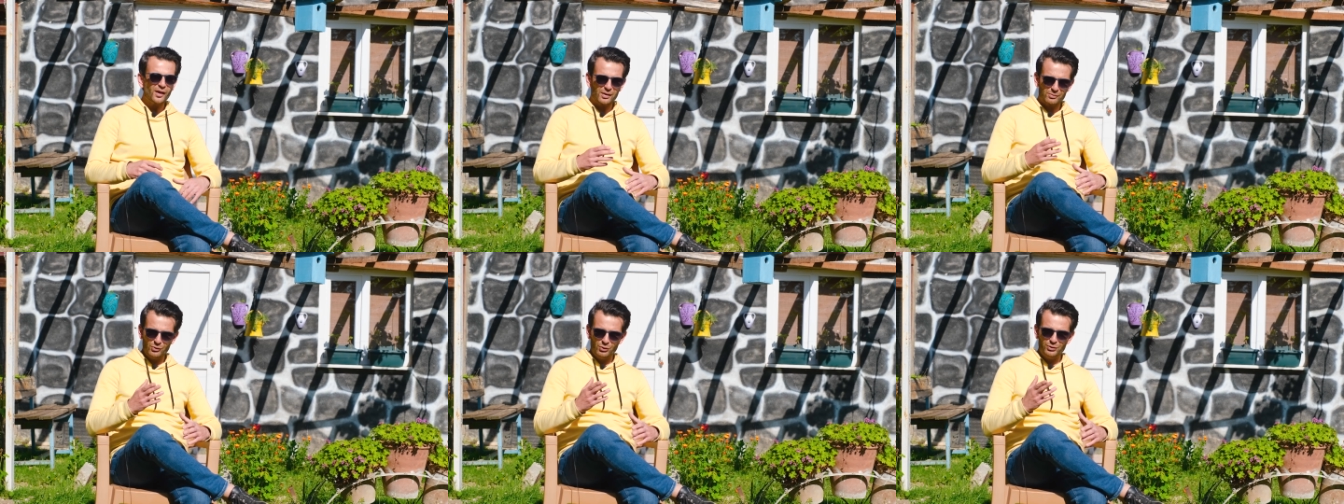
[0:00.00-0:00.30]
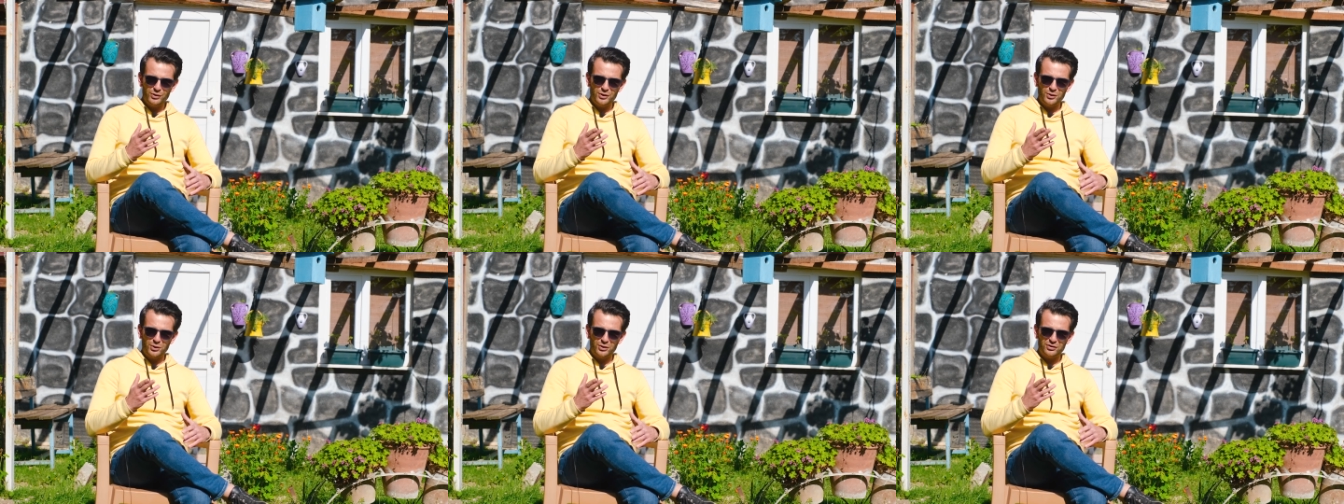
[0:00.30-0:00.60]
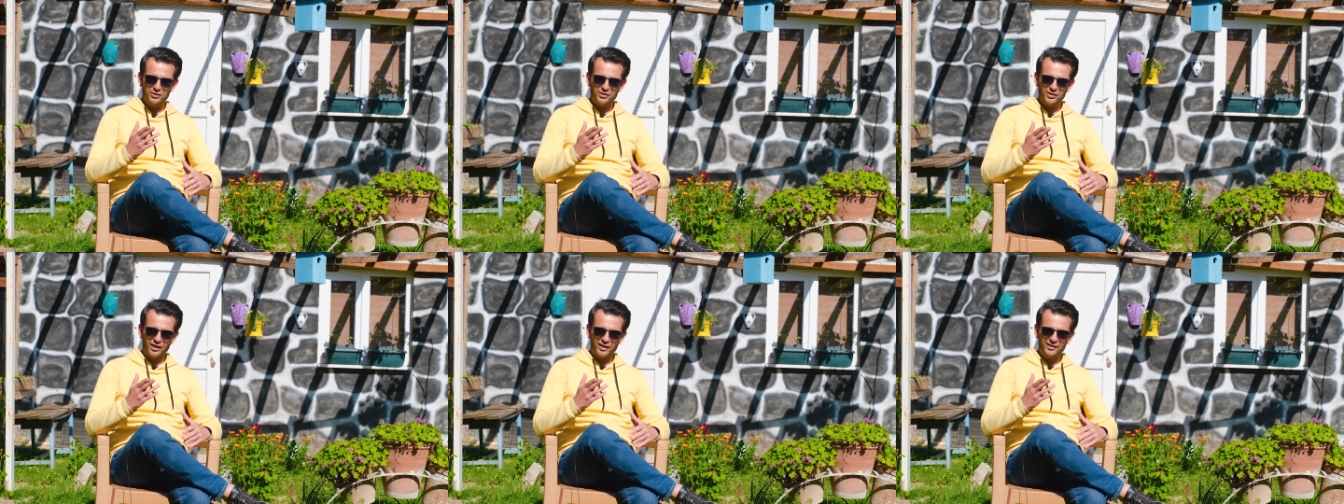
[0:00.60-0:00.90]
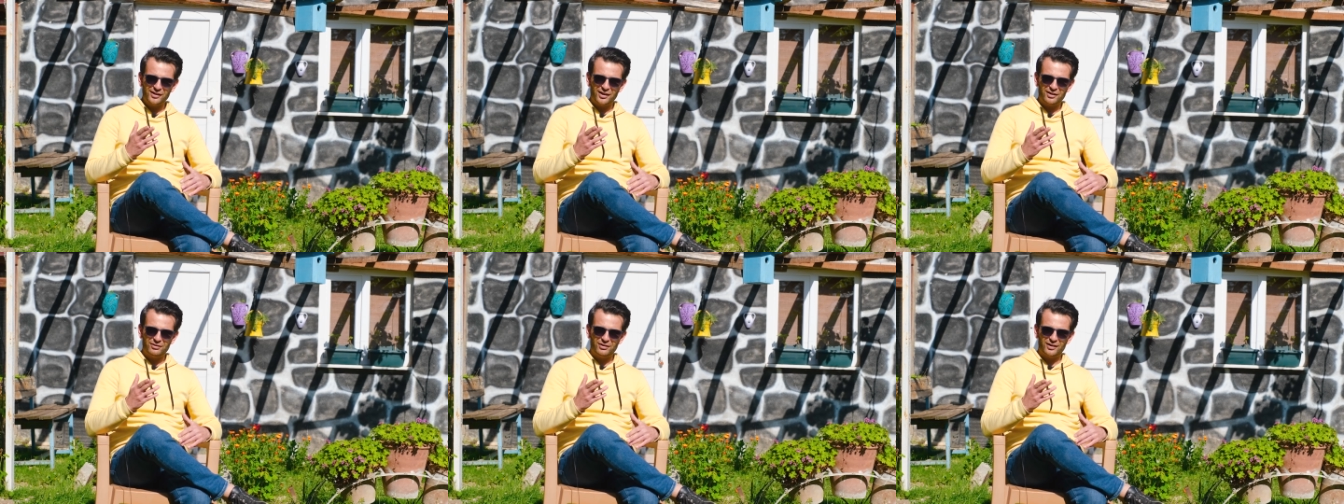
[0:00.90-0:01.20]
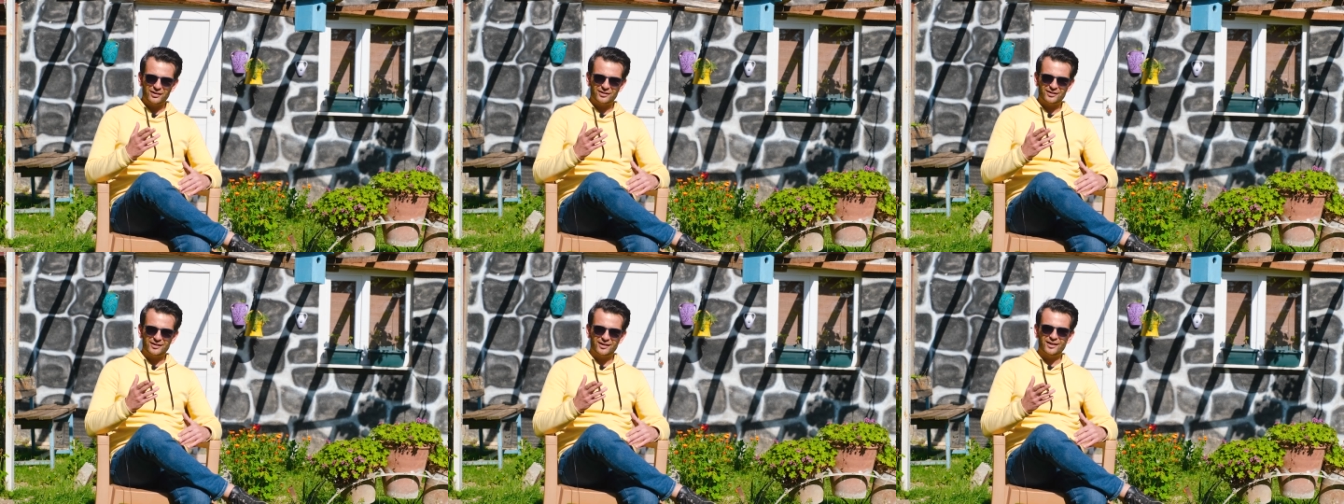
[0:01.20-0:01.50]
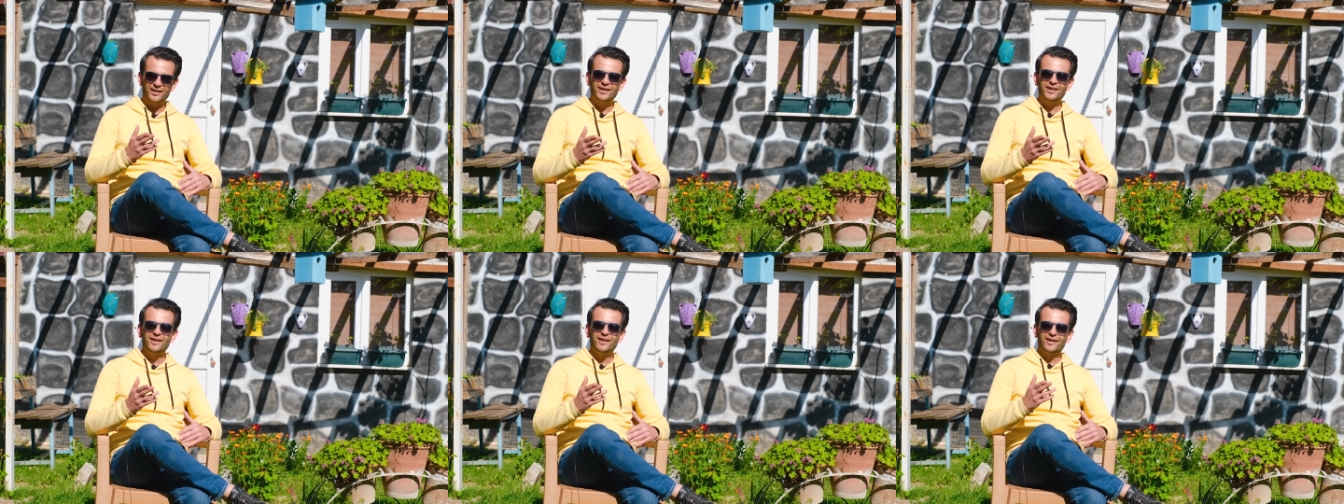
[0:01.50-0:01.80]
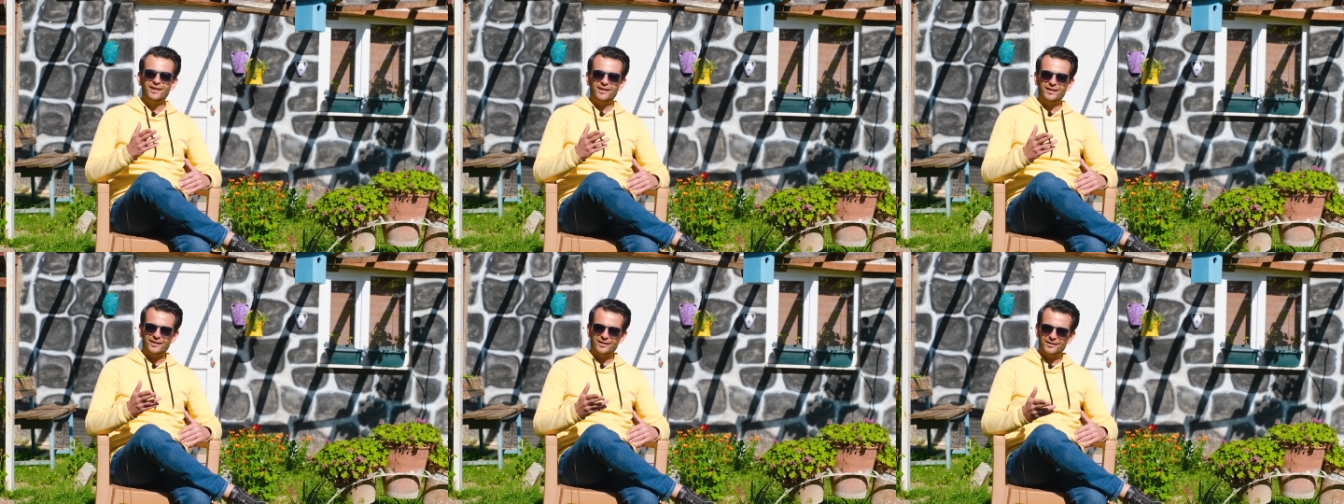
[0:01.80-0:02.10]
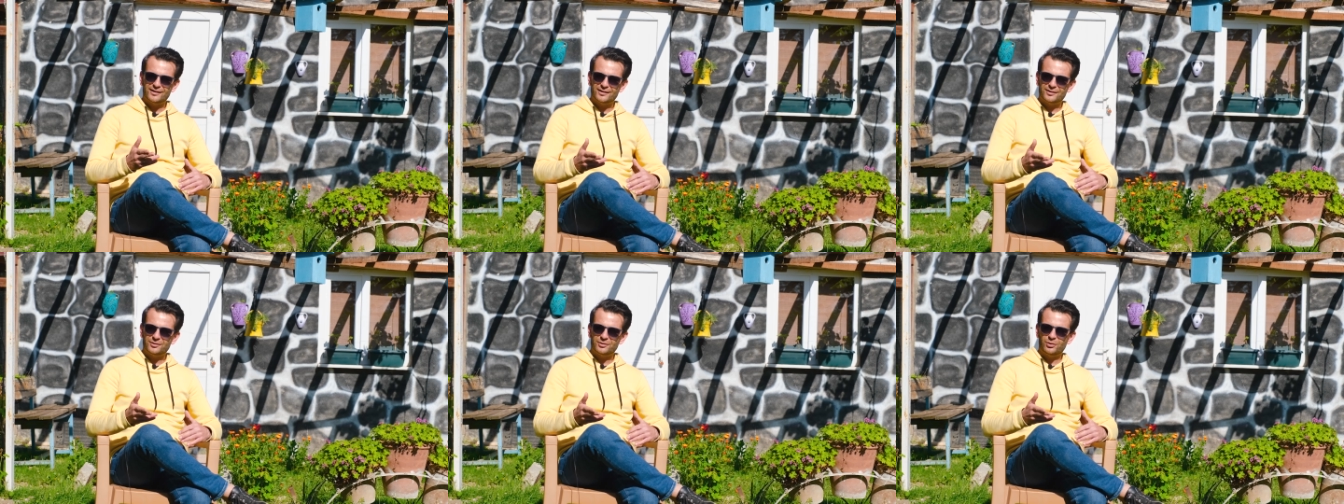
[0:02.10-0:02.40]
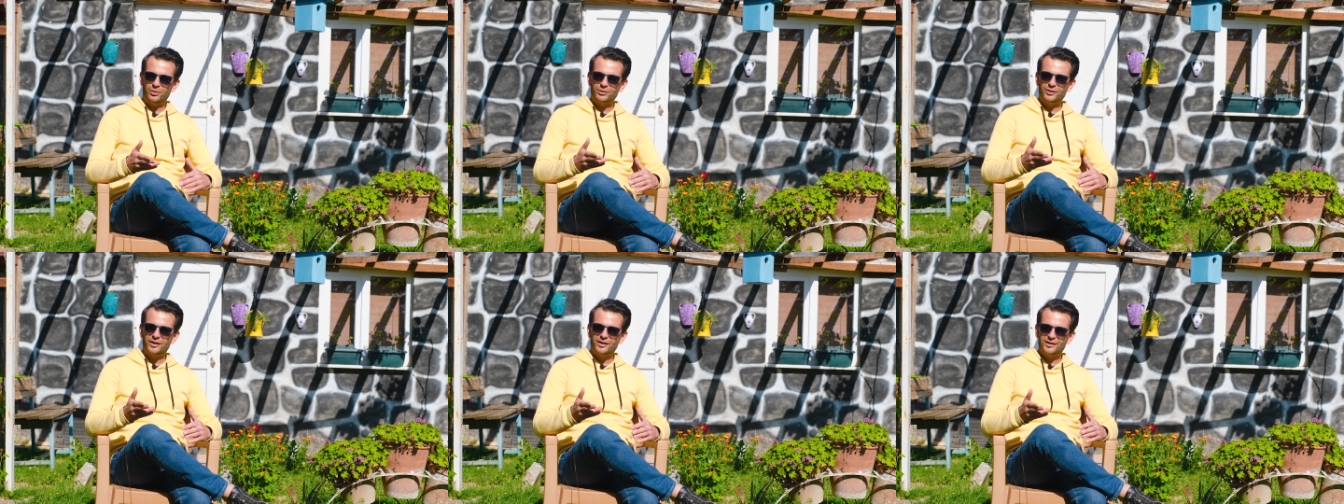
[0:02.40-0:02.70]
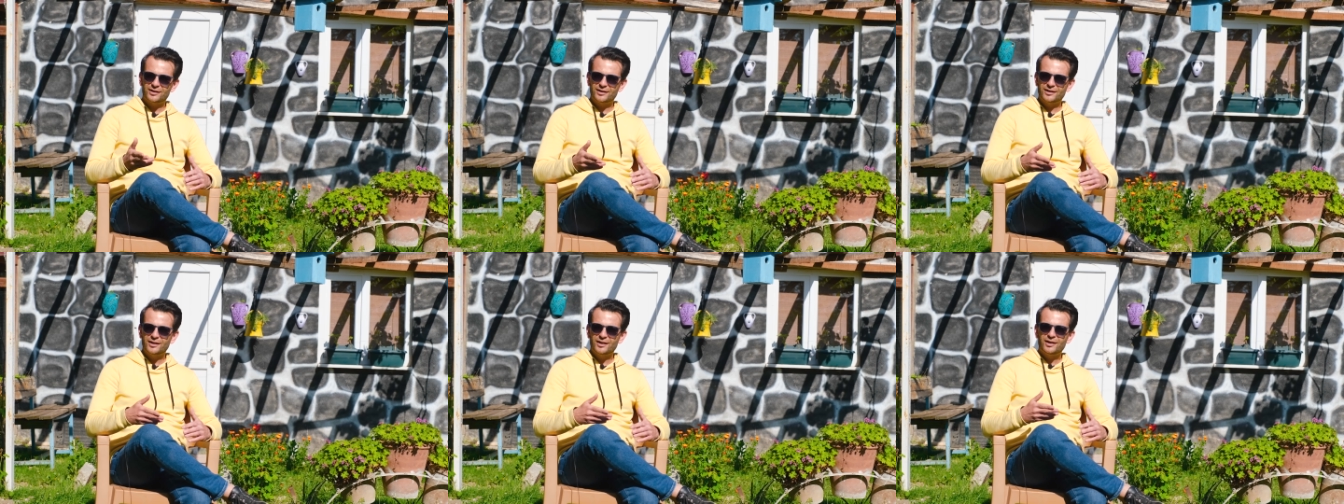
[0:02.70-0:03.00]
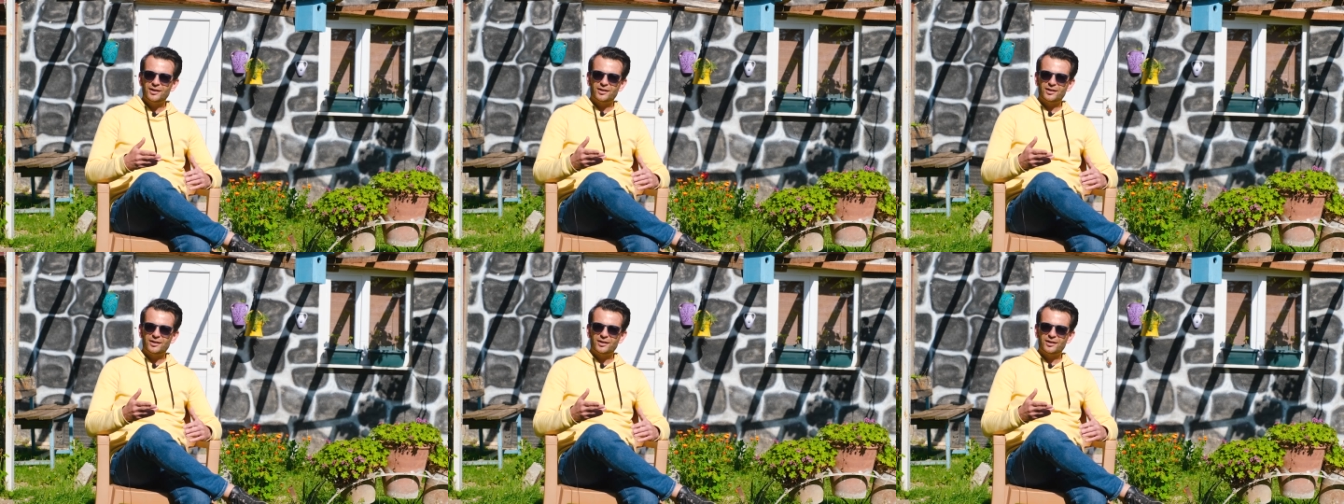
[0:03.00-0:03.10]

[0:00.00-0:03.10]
Bu videoyu izleyenler varsa ee, onları